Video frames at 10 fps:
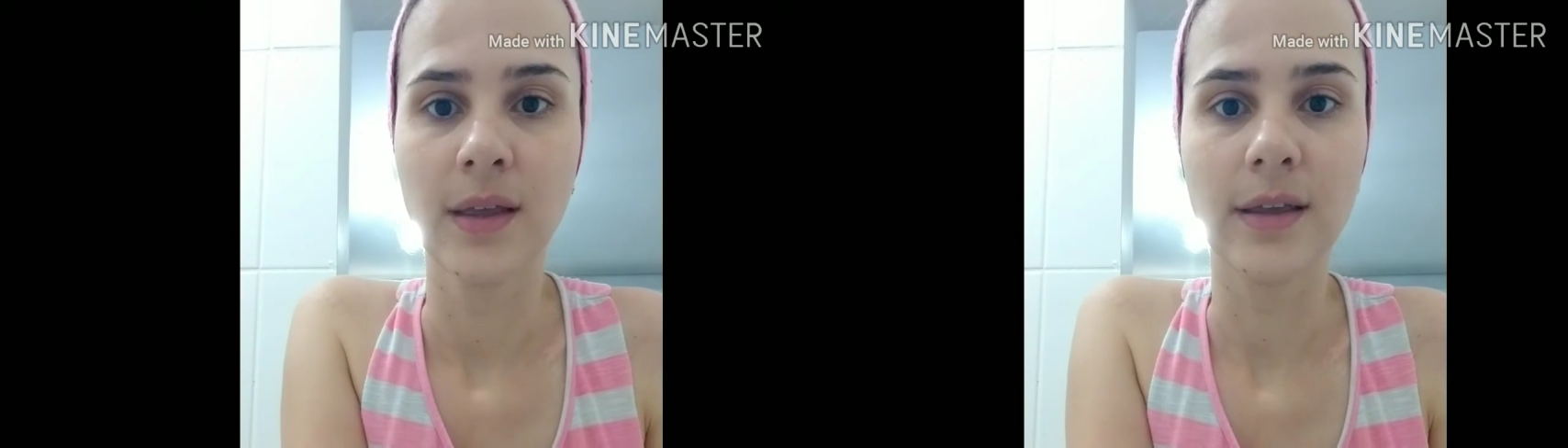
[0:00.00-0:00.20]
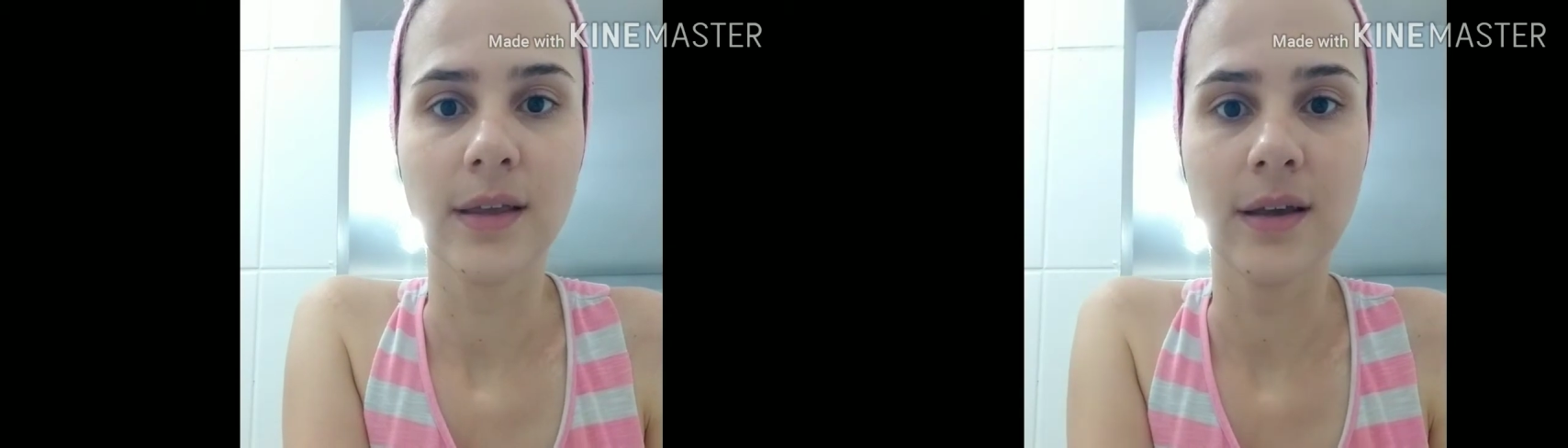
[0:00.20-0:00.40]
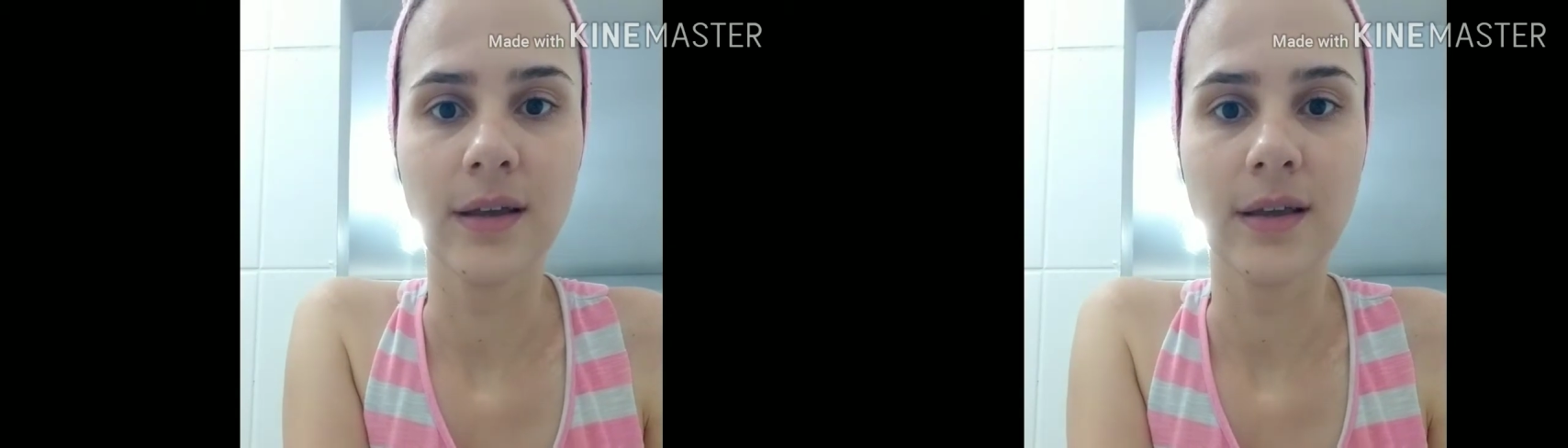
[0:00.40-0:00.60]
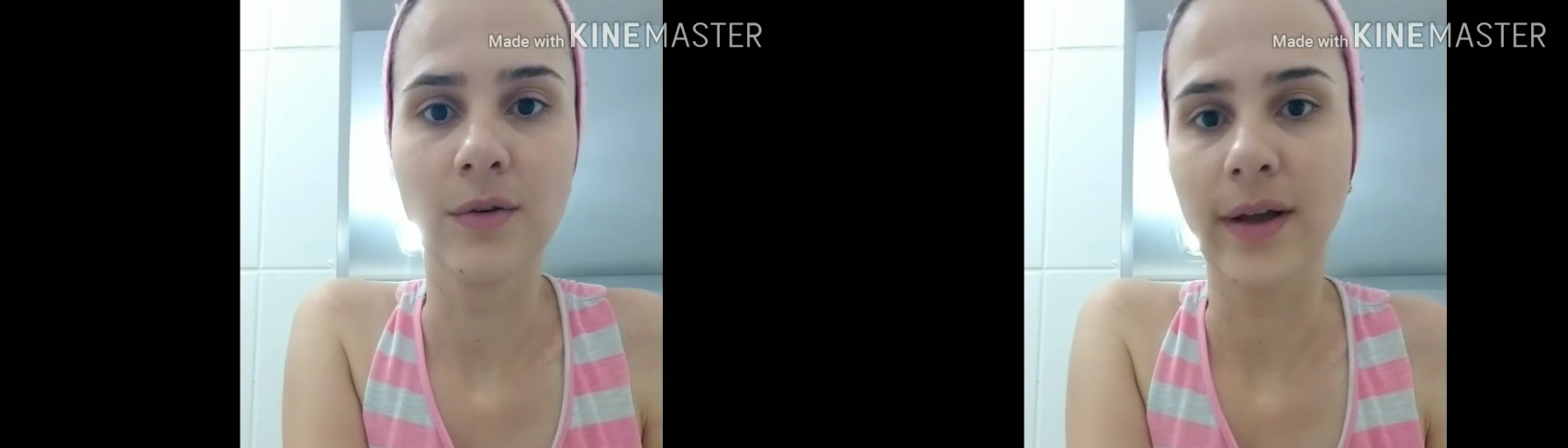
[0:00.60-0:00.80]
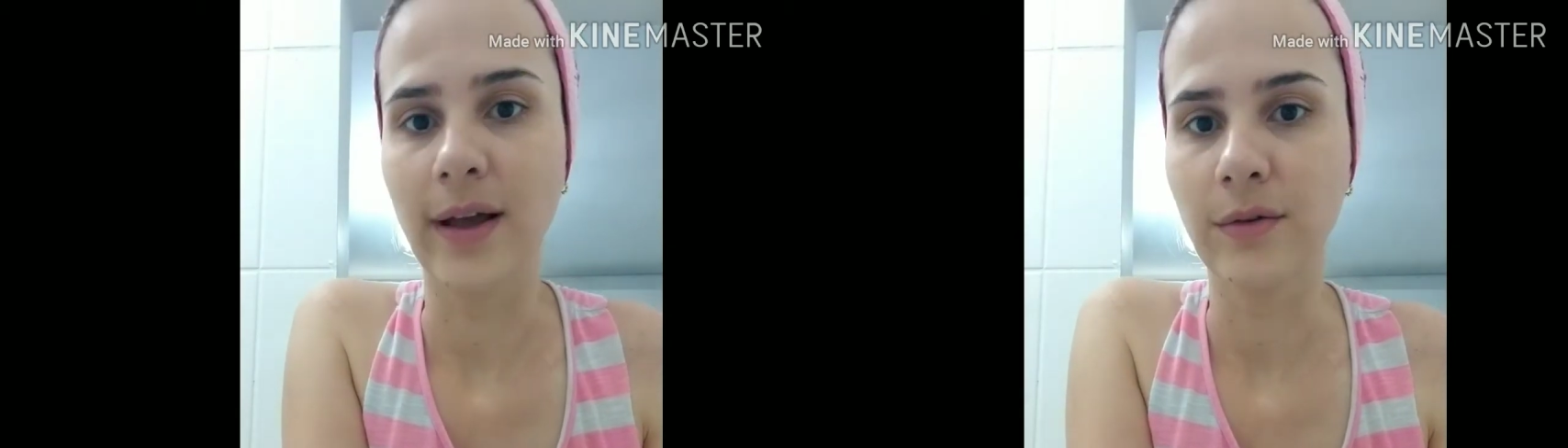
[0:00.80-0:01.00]
E aí eu
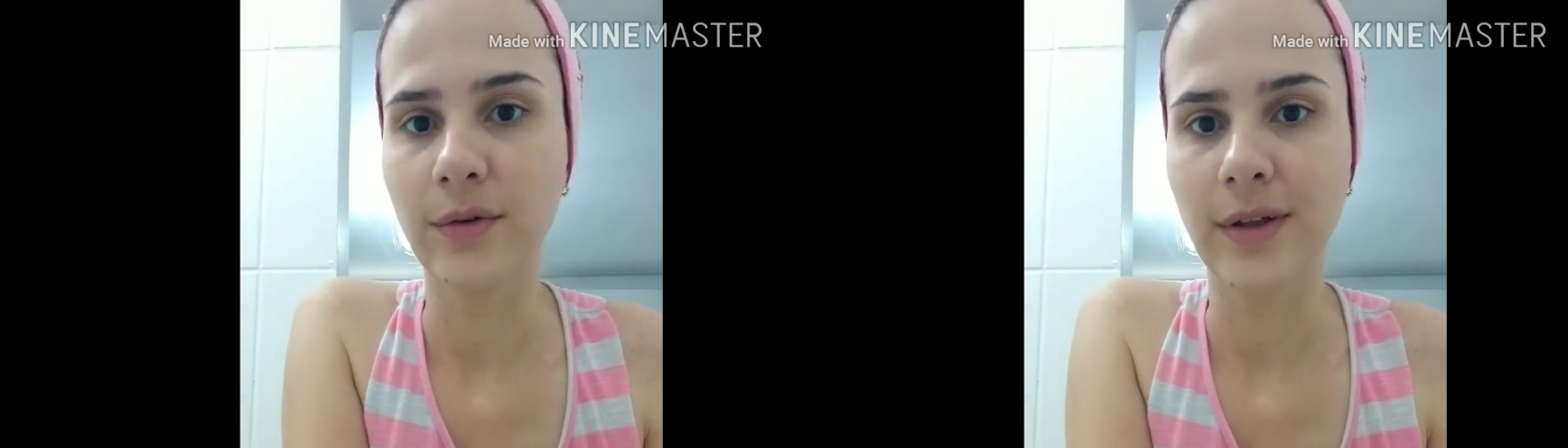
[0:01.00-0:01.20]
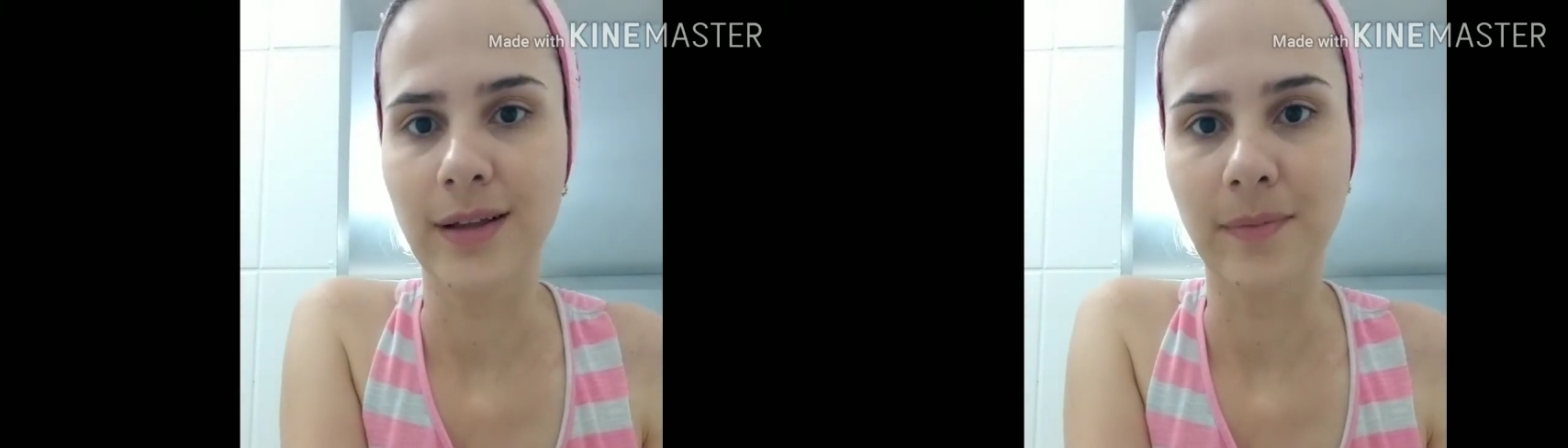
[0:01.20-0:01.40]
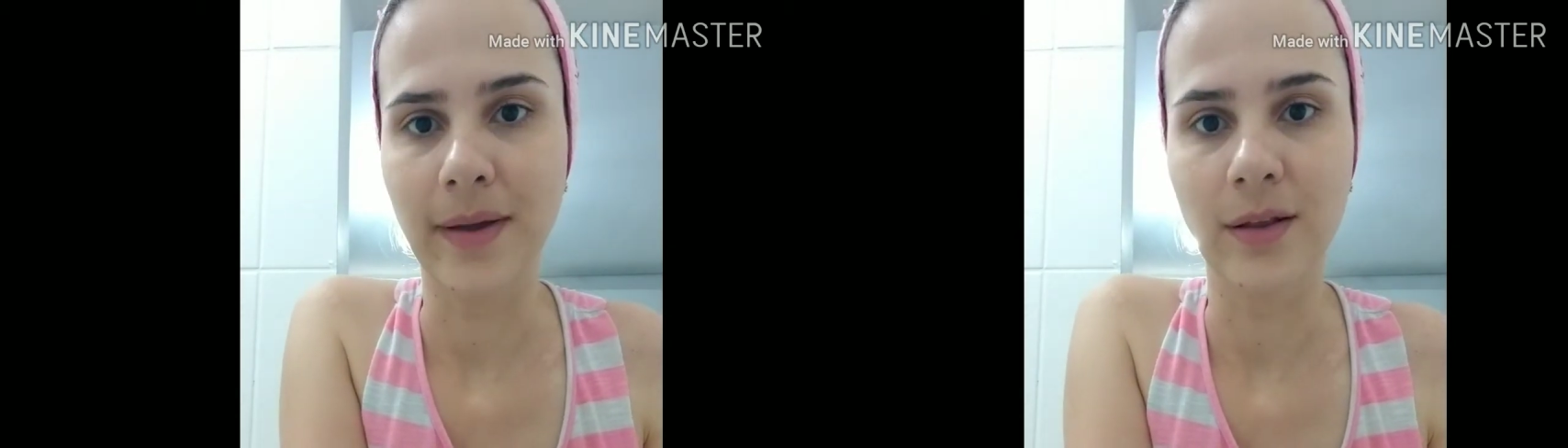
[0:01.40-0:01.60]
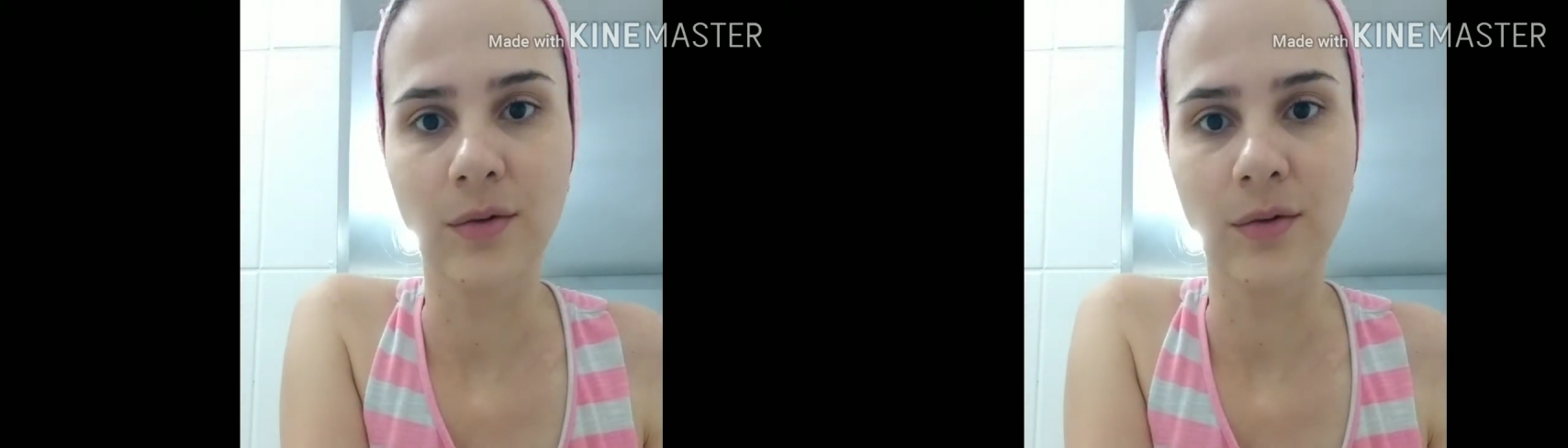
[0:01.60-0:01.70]
quero cuidar da pele